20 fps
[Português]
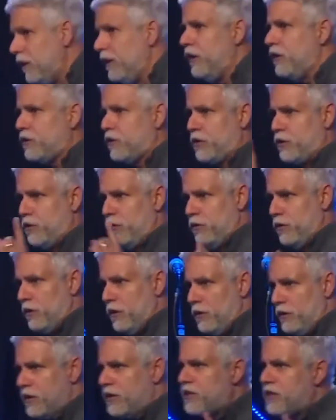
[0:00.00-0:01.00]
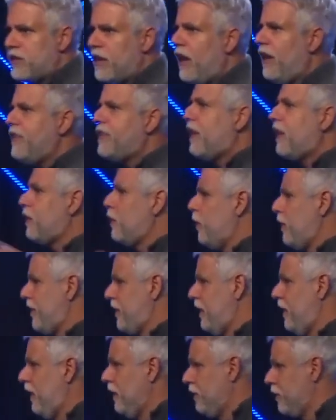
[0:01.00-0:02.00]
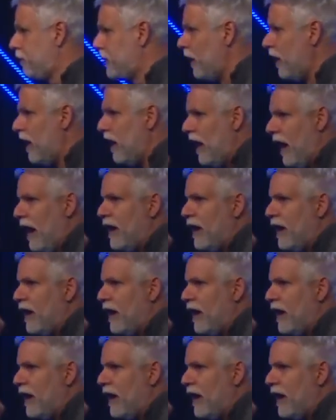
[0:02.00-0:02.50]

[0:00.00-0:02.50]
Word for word: Isso, de seis a doze anos.